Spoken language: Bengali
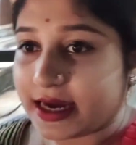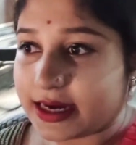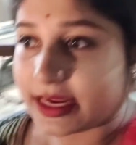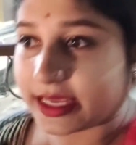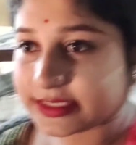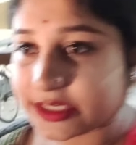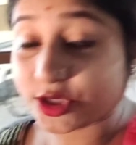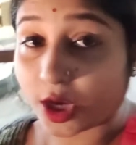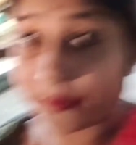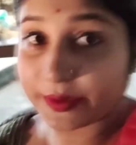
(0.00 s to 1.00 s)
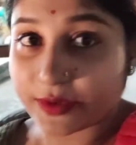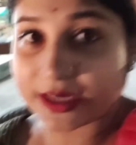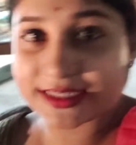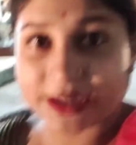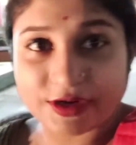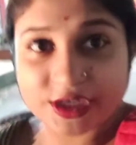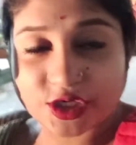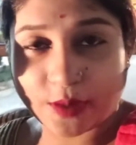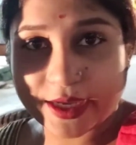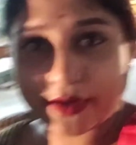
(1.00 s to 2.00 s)
তারপরে চলে আসবো
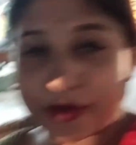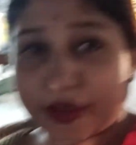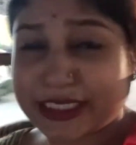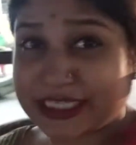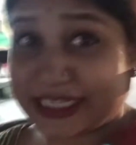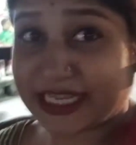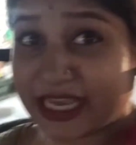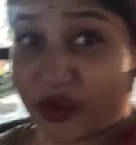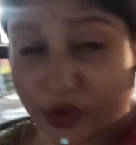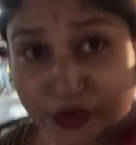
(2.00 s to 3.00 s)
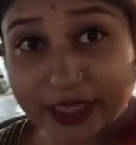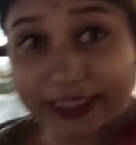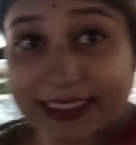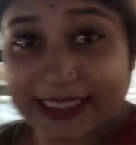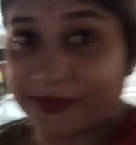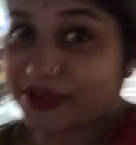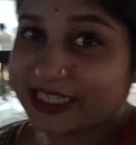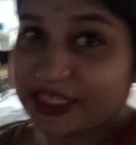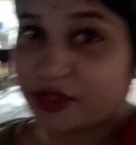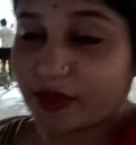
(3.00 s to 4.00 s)
যেহেতু আমার হাতে সময়টা খুবই কম আর
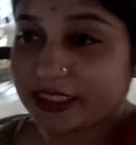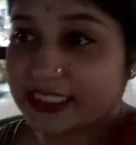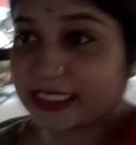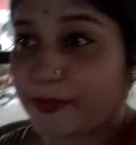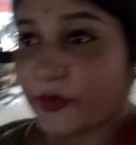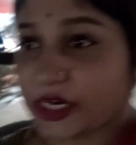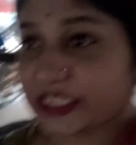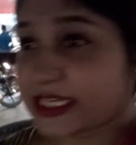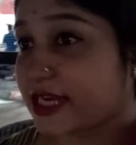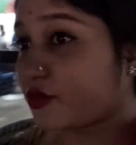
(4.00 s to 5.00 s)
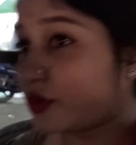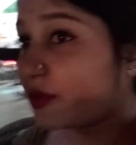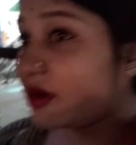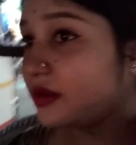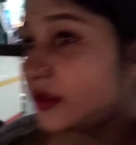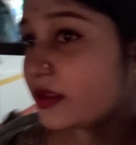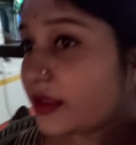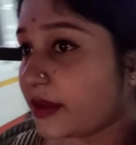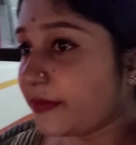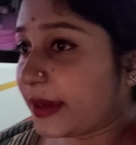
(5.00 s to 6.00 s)
এদিকে আমার দোকানপাটেও যেতে হবে
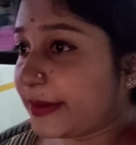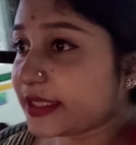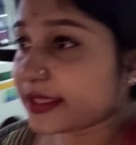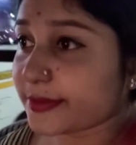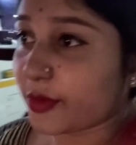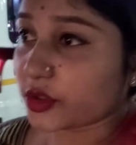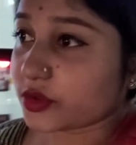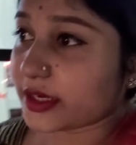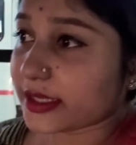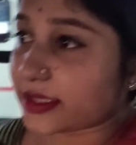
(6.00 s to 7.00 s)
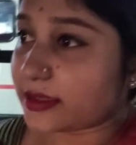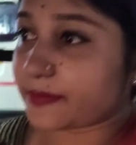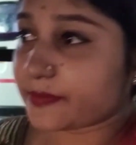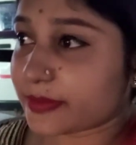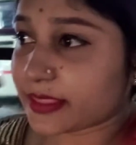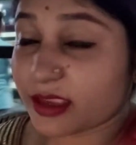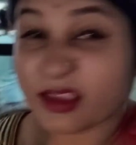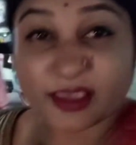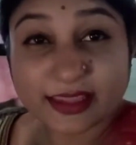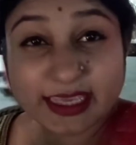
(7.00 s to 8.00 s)
তো সেই কারণে কি বলো
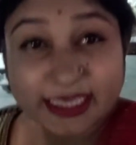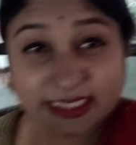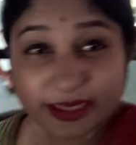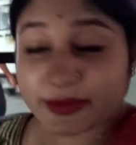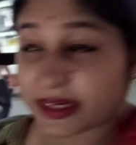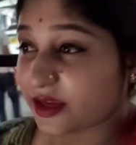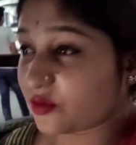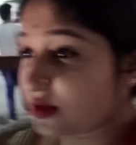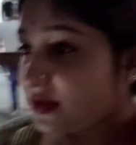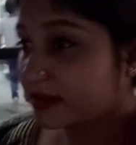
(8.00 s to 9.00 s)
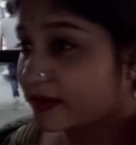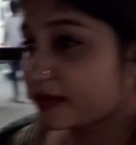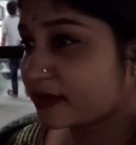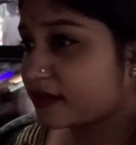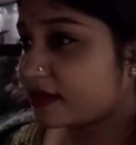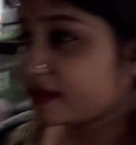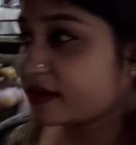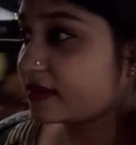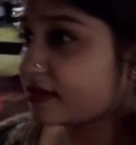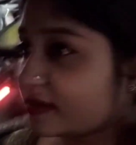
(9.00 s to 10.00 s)
তো মানে এখন ভাবছি যে তাড়াতাড়ি
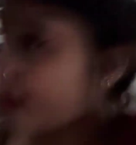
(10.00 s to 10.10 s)
গিয়ে মামার বাড়ি